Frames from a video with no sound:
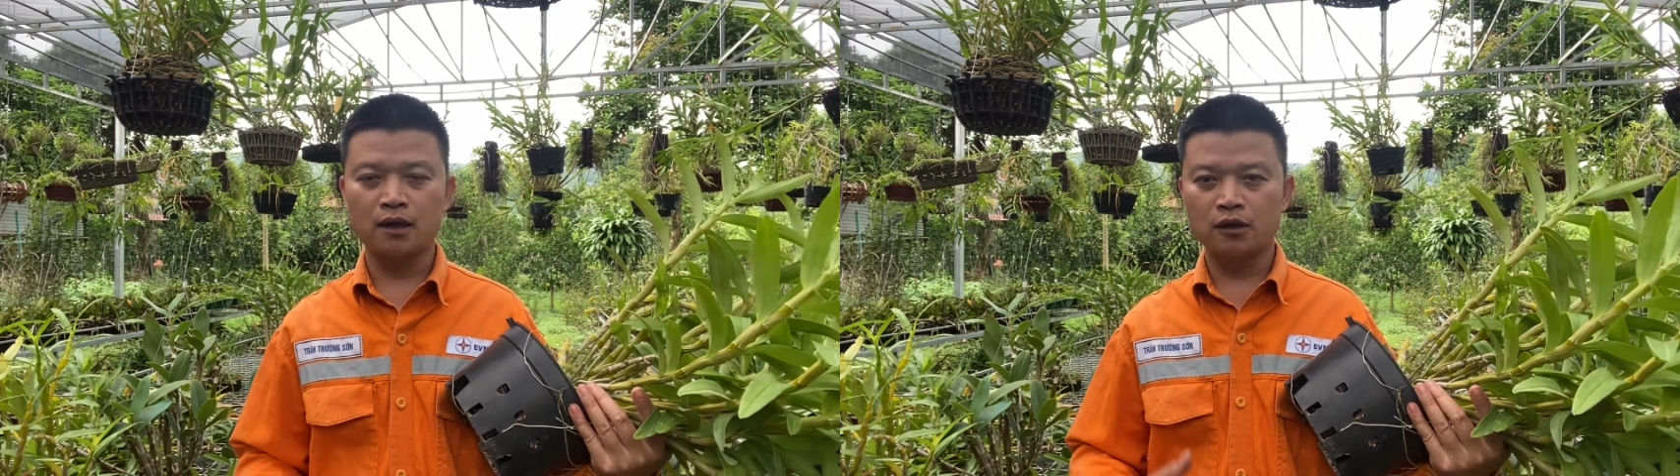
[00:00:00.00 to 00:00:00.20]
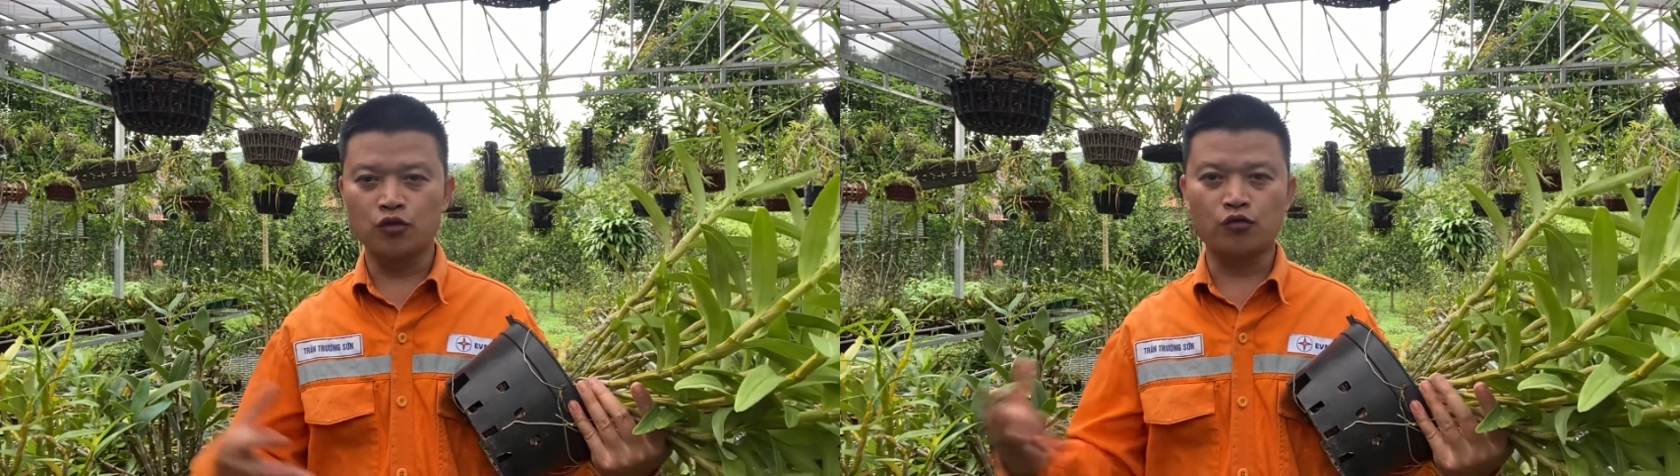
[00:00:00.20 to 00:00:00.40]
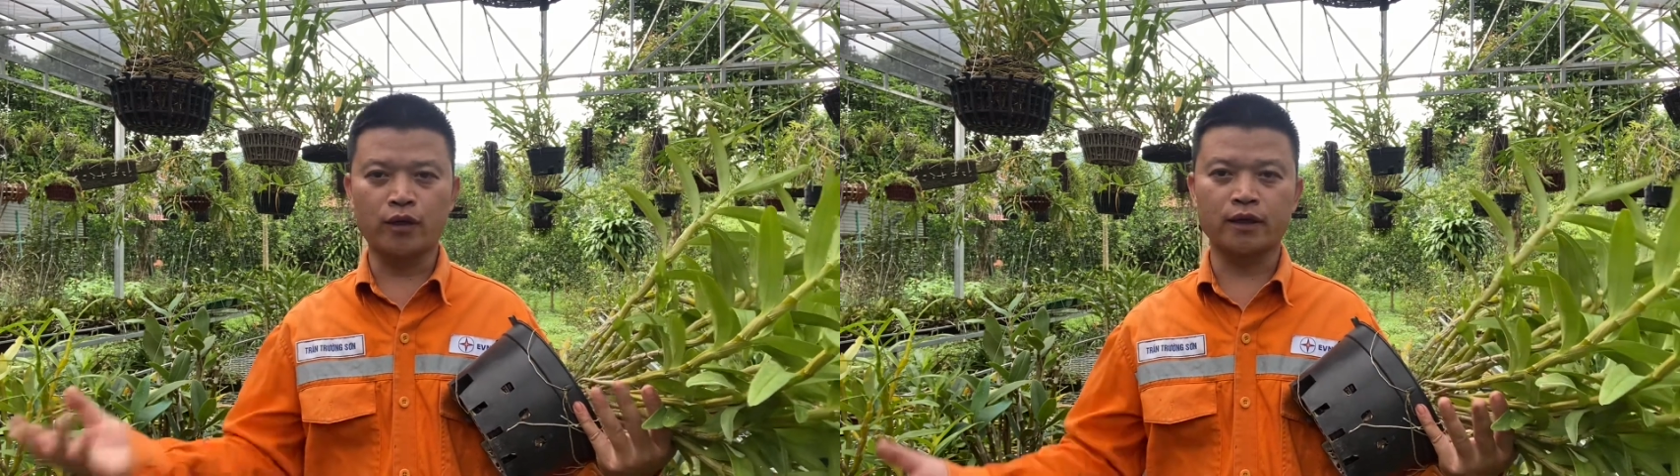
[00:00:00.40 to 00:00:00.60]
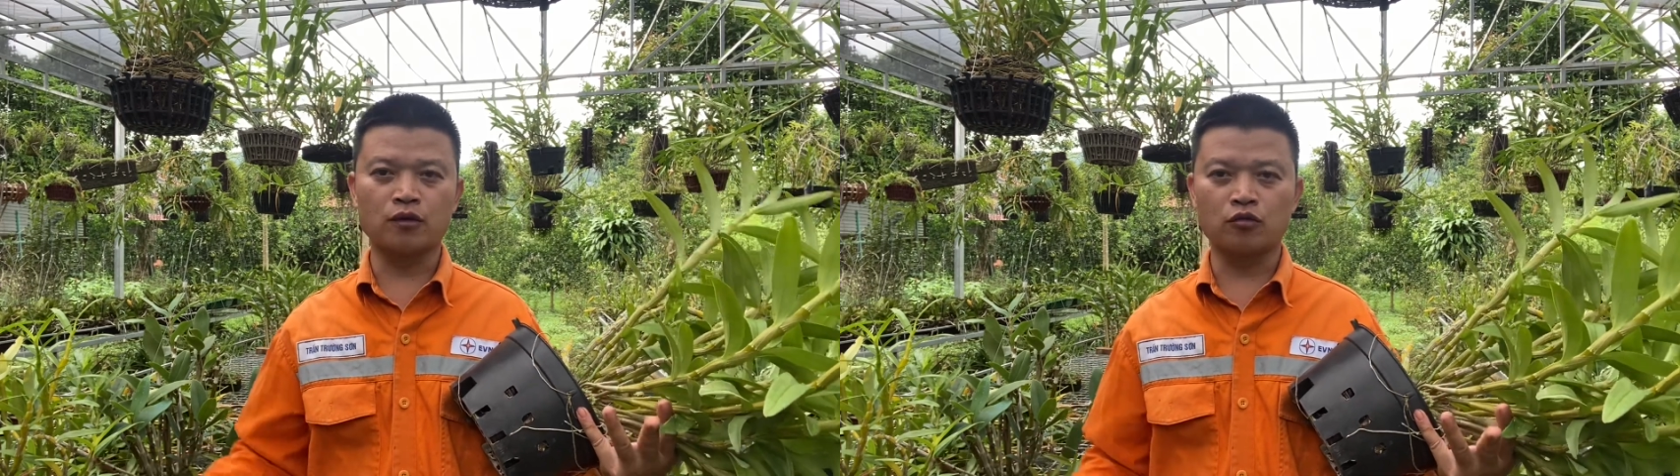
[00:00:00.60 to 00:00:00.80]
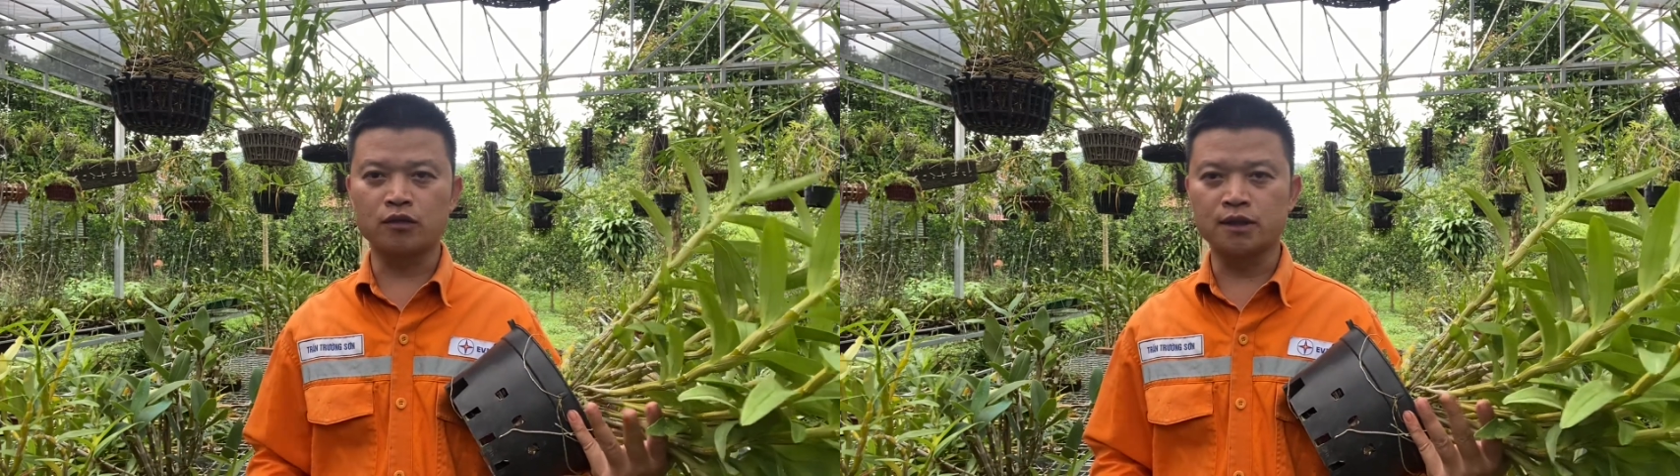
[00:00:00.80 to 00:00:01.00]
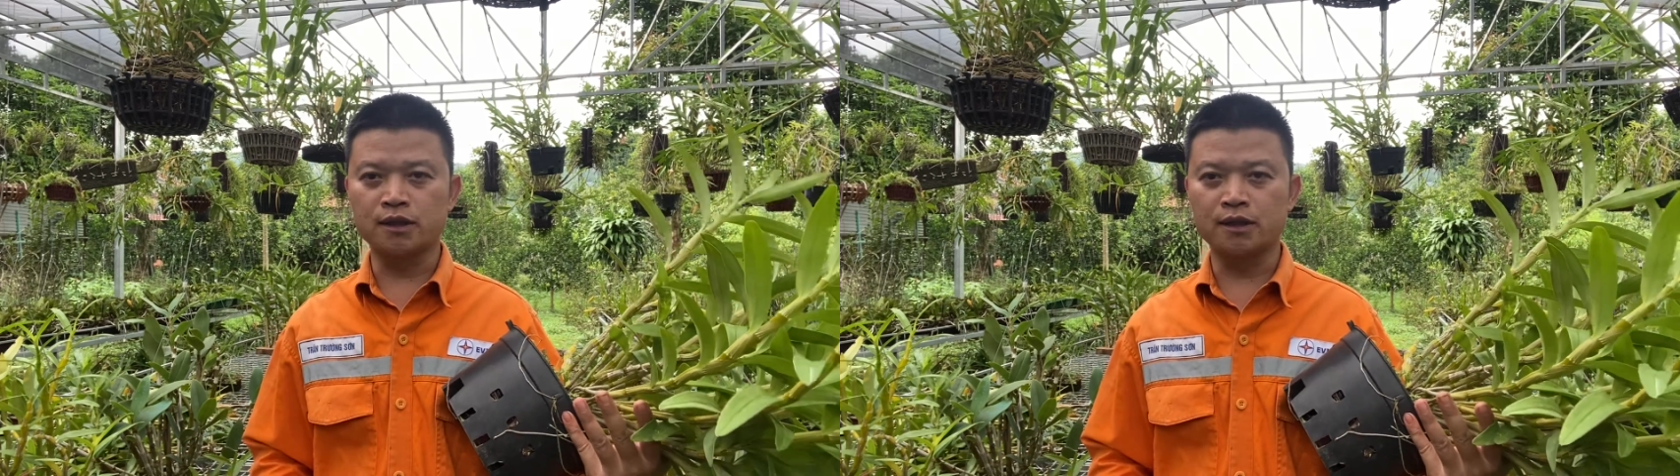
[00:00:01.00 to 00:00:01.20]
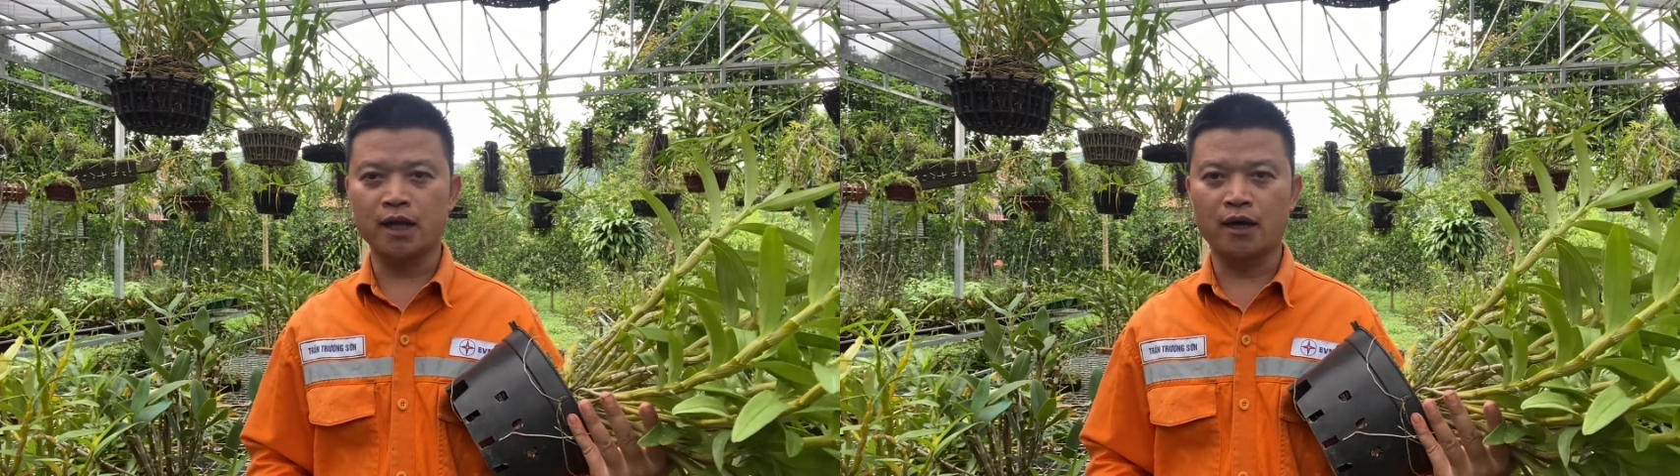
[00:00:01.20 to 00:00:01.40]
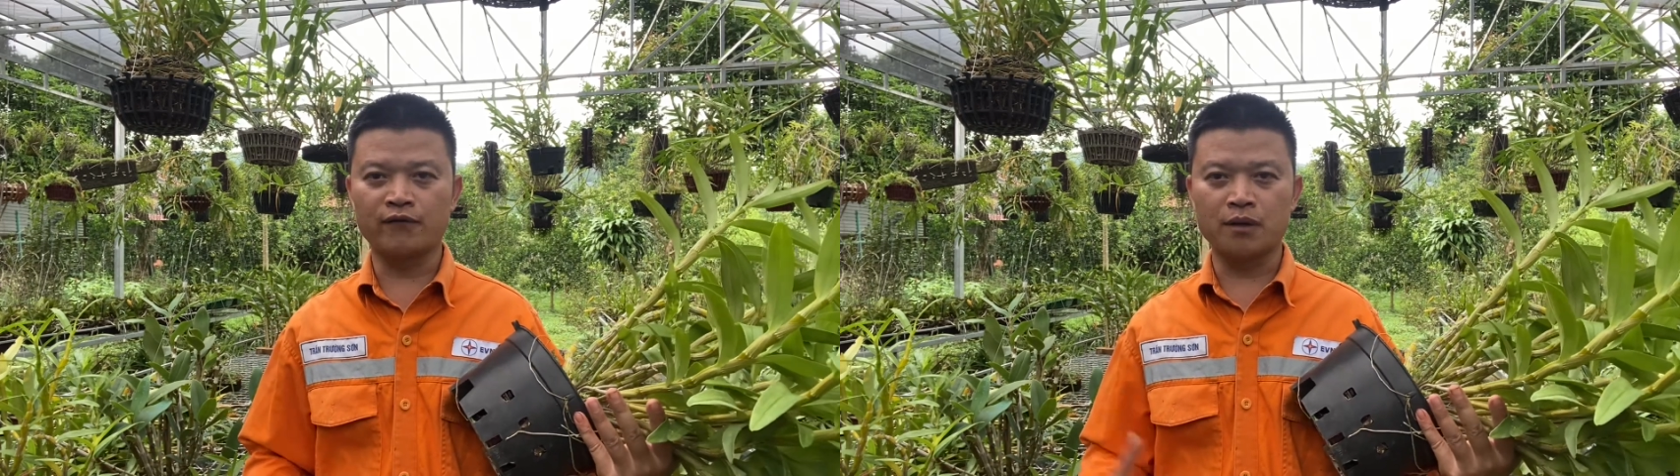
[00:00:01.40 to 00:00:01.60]
Xung quanh không có gì
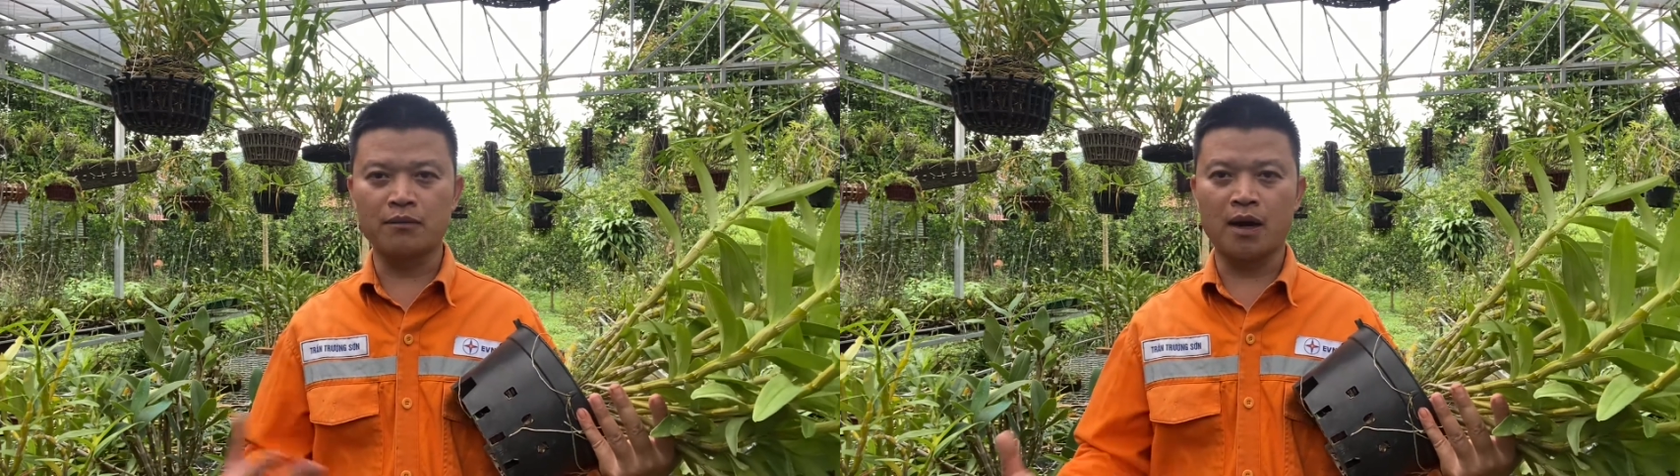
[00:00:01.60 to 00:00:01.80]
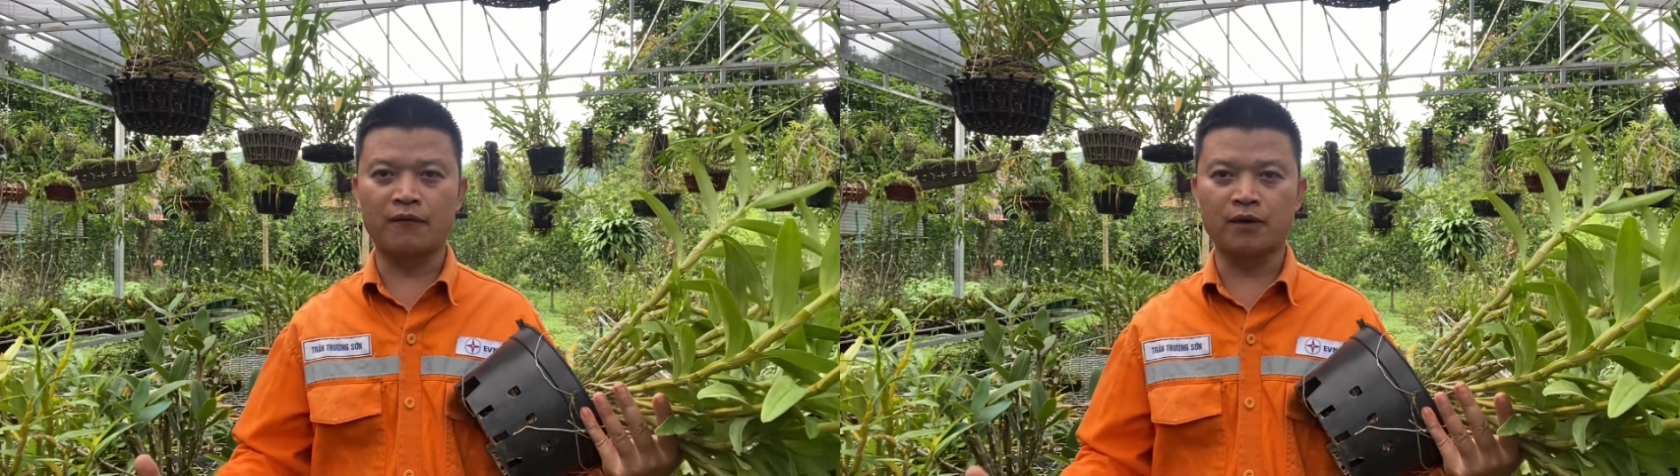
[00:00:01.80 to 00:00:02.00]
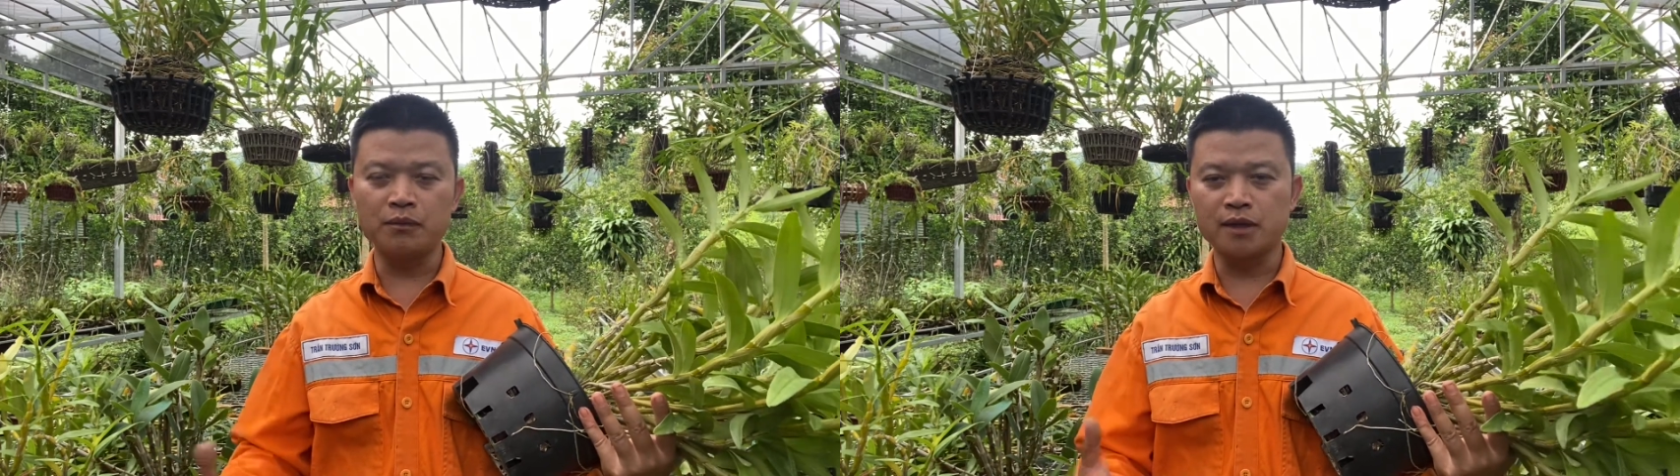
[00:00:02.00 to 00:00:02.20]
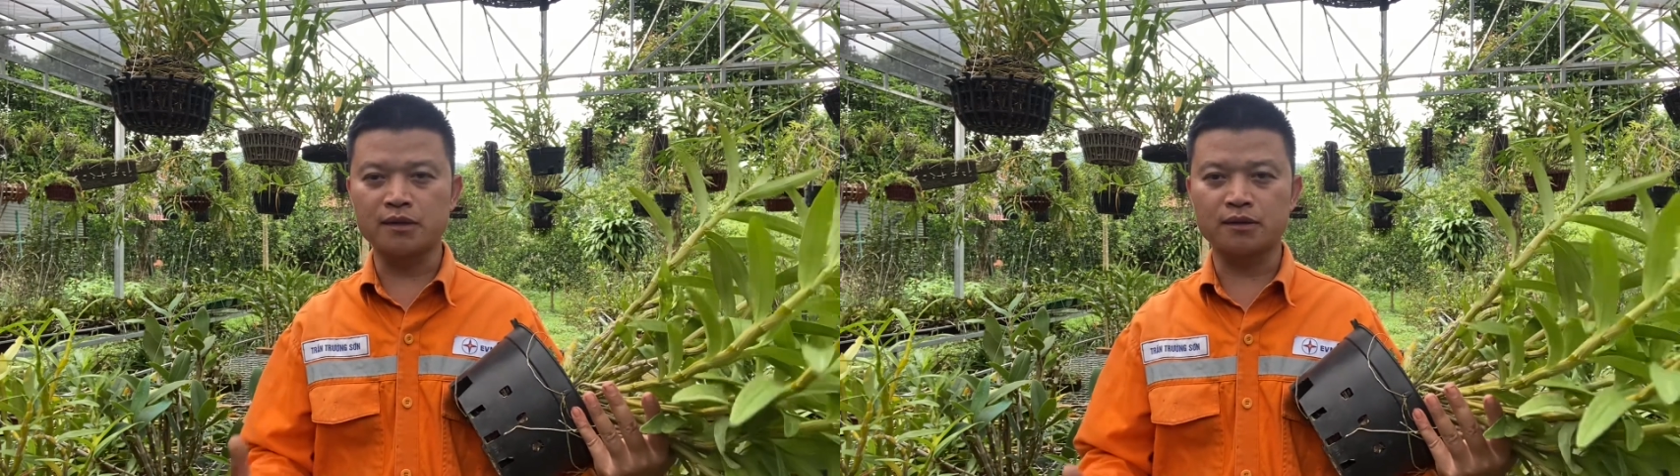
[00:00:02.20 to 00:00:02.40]
che Vậy mà vẫn bị